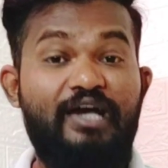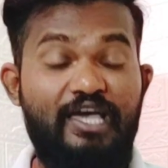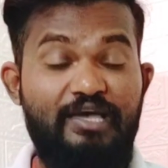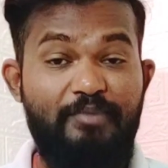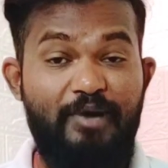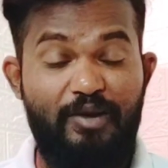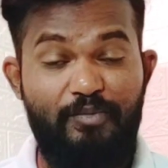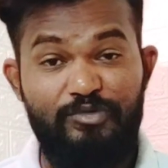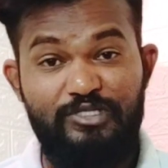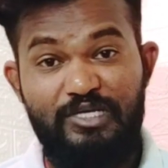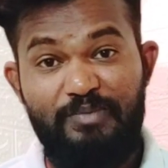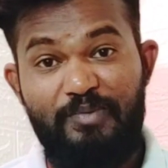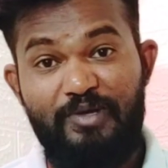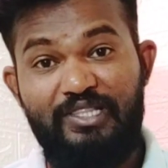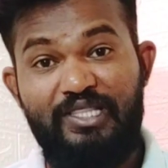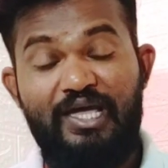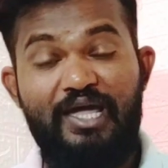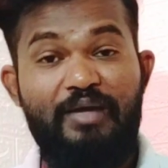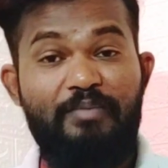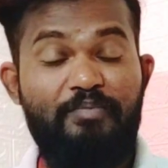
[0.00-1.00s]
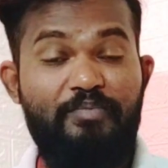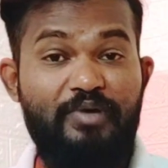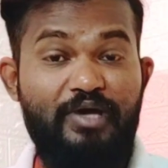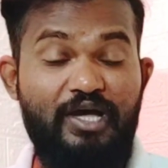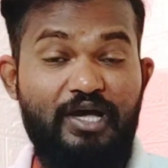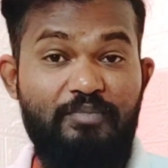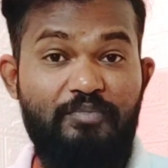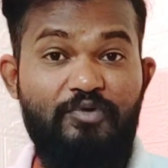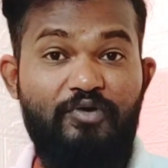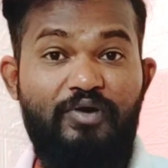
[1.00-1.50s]
कई बार मुझे पता है
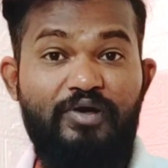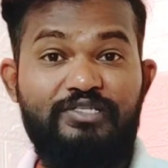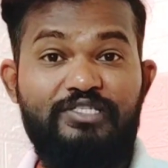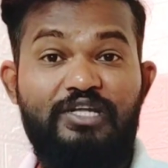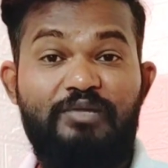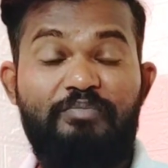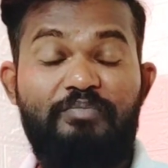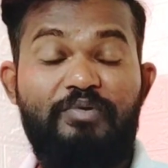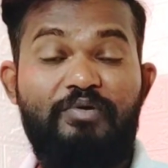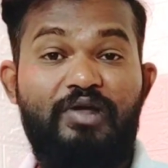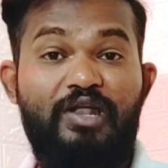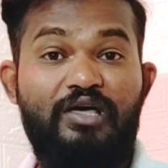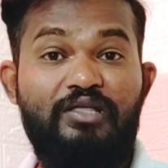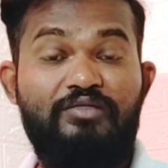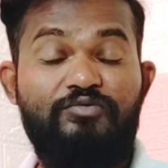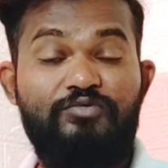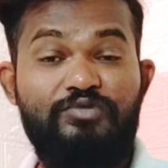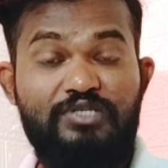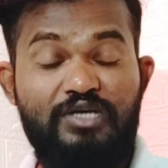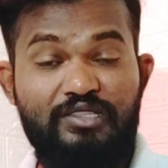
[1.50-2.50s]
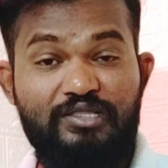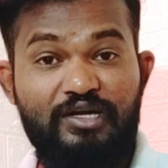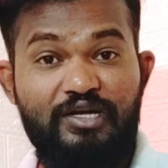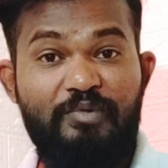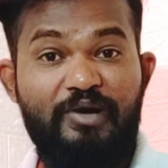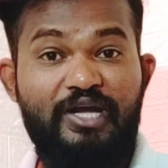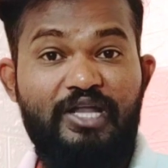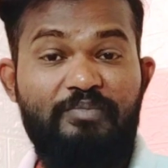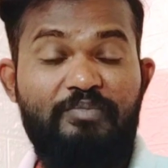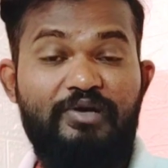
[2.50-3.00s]
पिकअप लोकेशन वाला तो उसका थर्ड
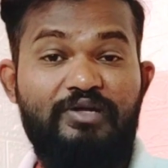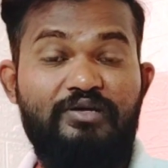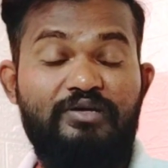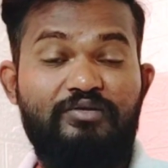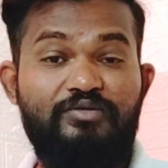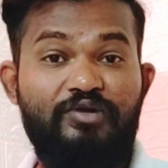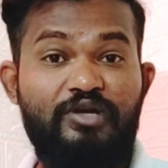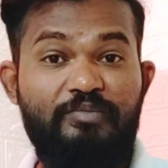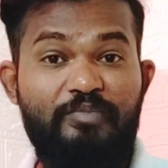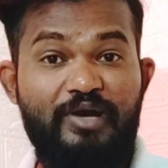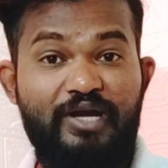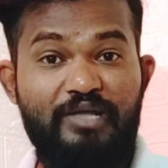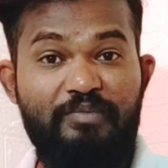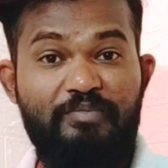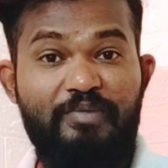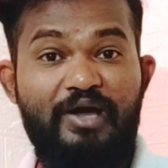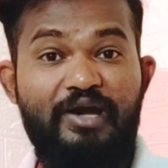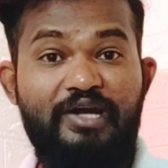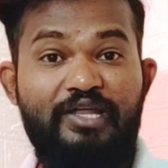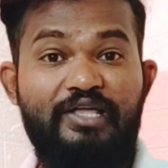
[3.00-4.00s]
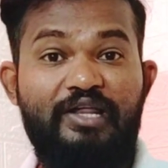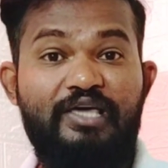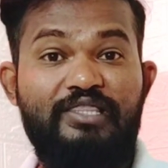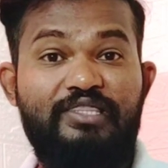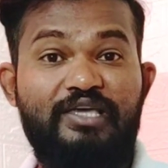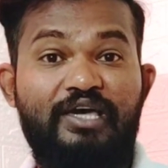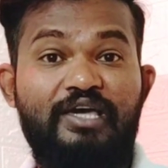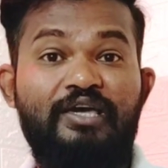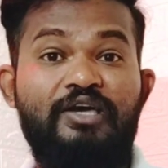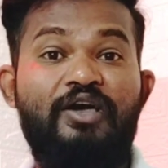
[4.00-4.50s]
पार्टी थर्ड पार्टी पार्टी
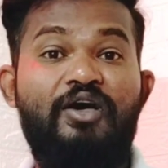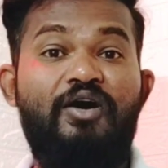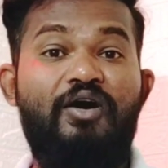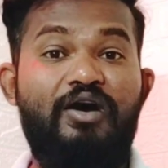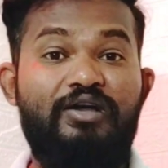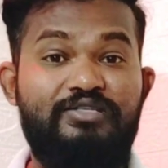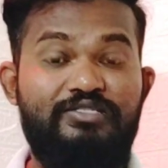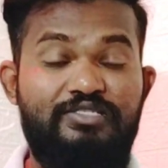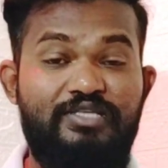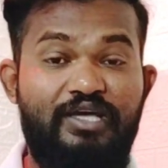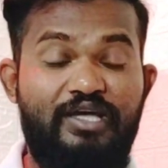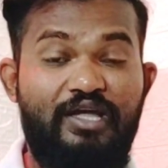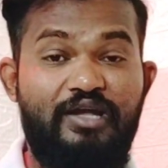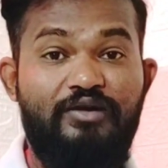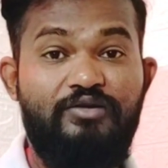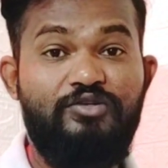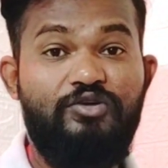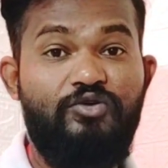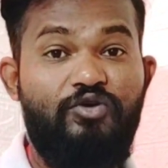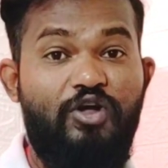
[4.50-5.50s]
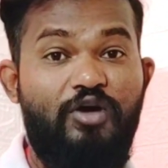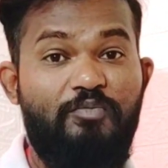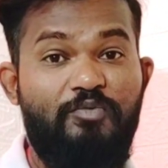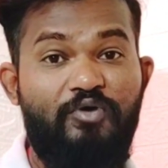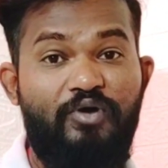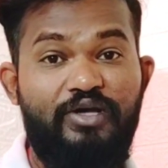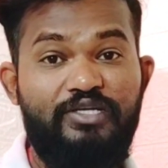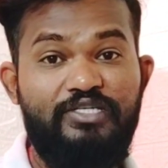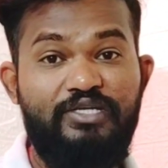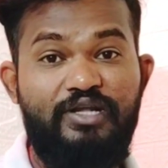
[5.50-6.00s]
रहता है और सेकंड जो ड्रॉप
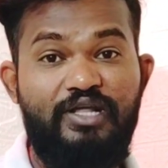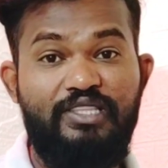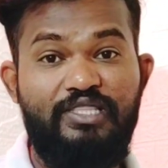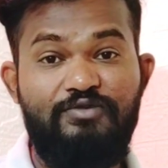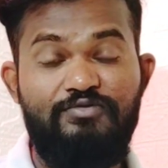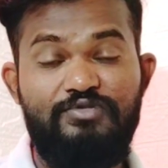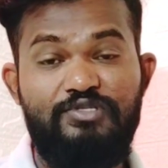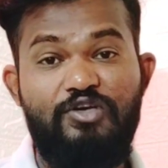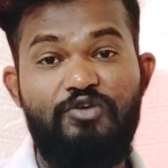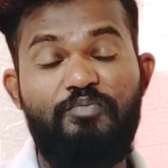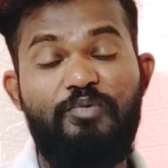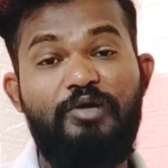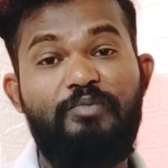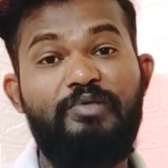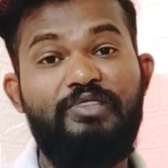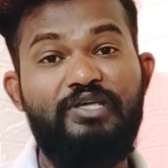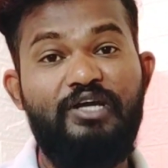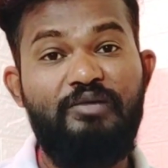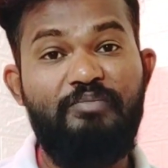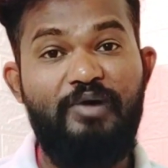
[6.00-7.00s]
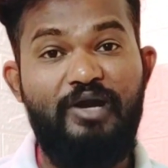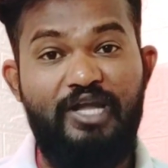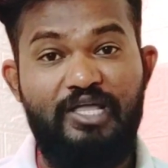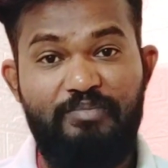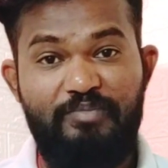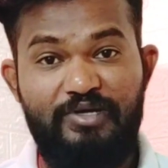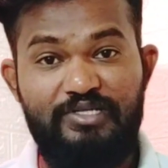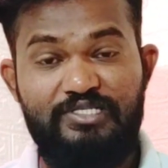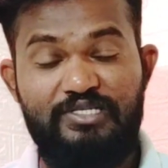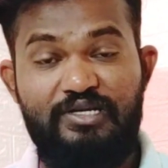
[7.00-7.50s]
लोकेशन रहता है उसके ऊपर भी थर्ड पार्टी
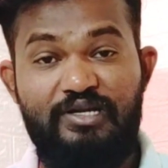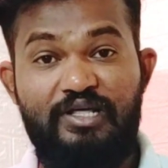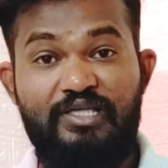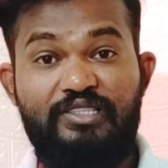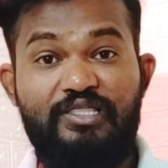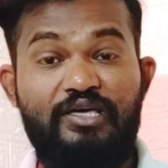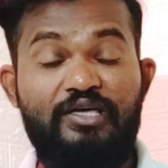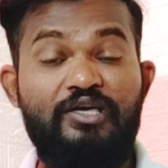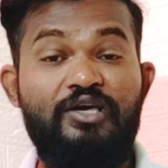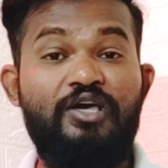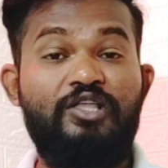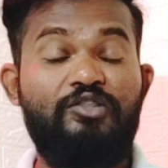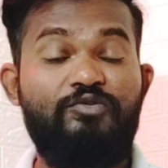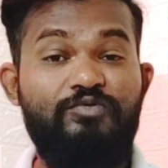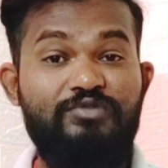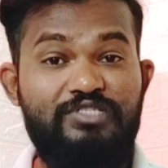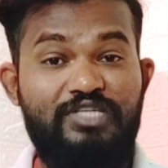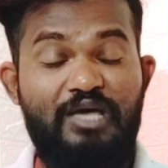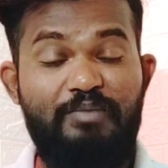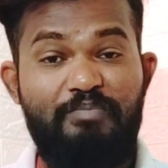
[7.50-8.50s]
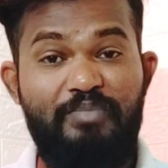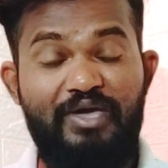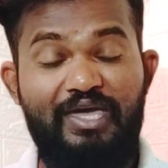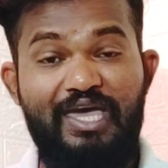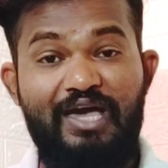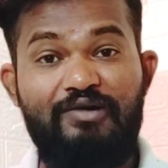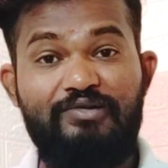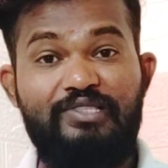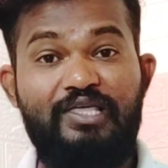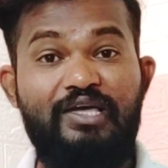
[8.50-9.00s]
पर्सन रहते हैं तो उस टाइम पे
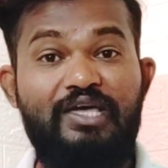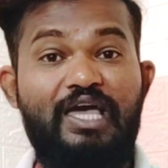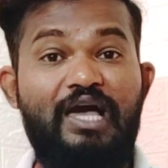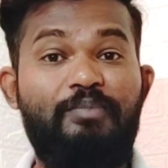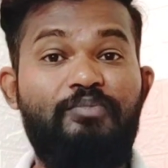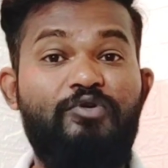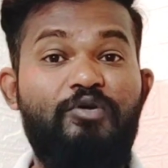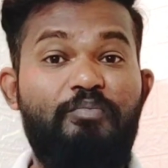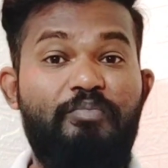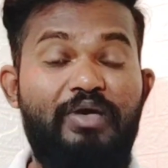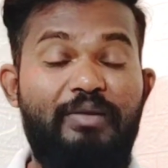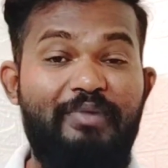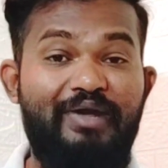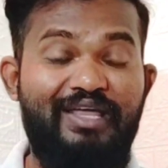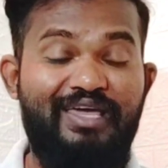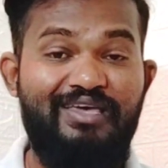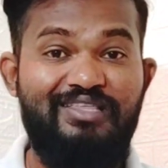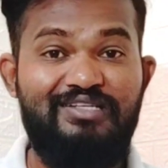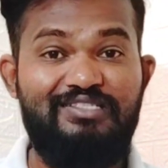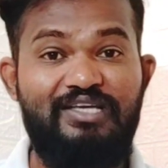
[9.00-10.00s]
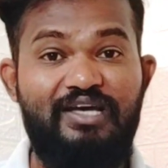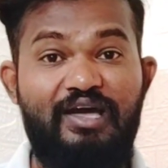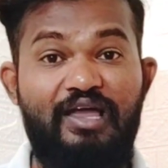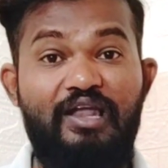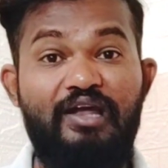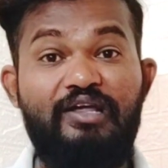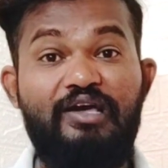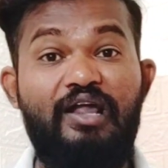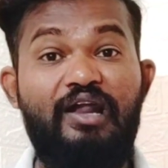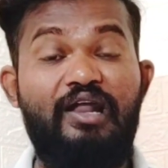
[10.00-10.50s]
क्या होता है कि आपको पेमेंट किधर से
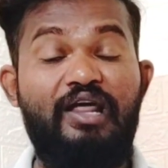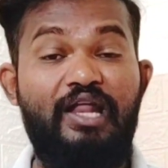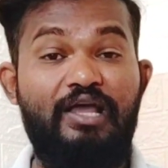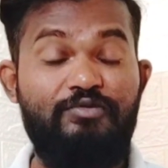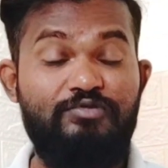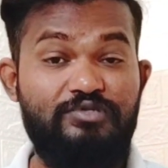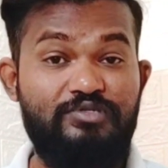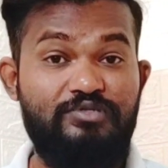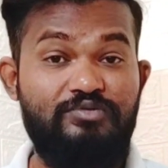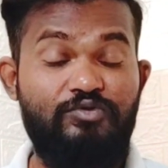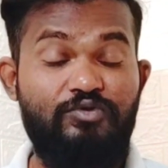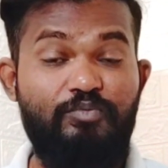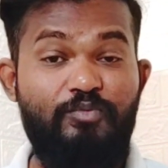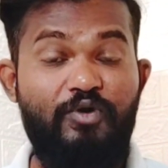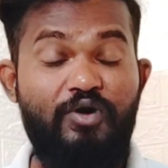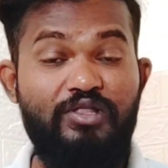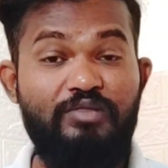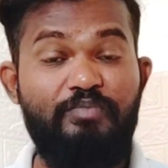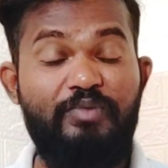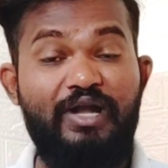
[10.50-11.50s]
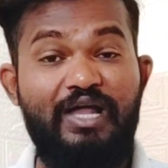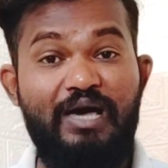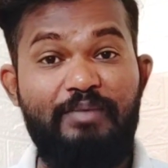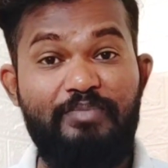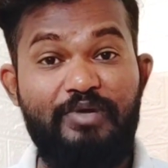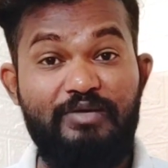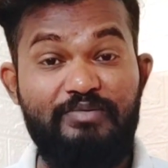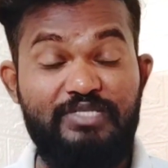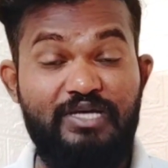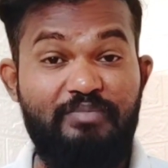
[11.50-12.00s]
कलेक्ट कर लेना है उस वो बहुत बड़ा
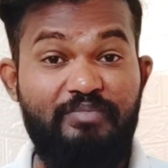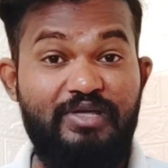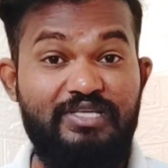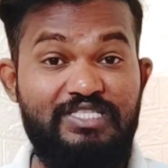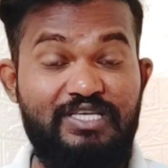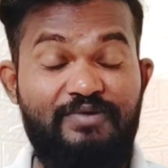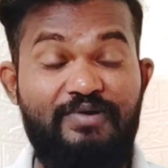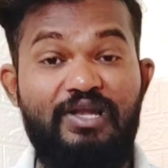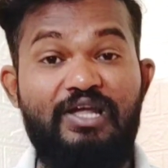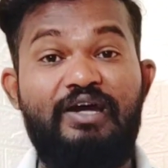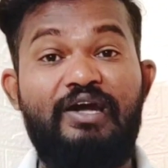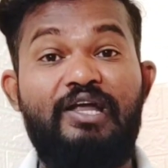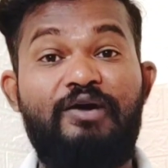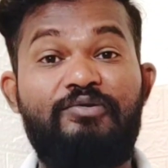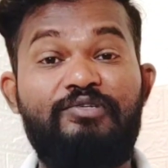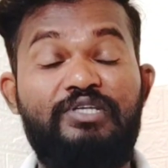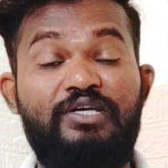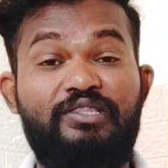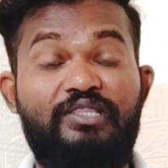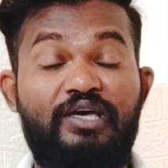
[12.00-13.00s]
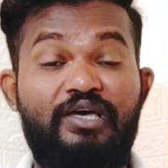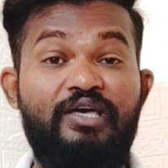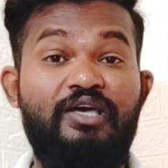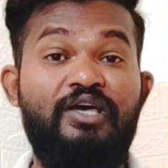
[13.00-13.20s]
आपके सामने सवाल खड़ा हो जाता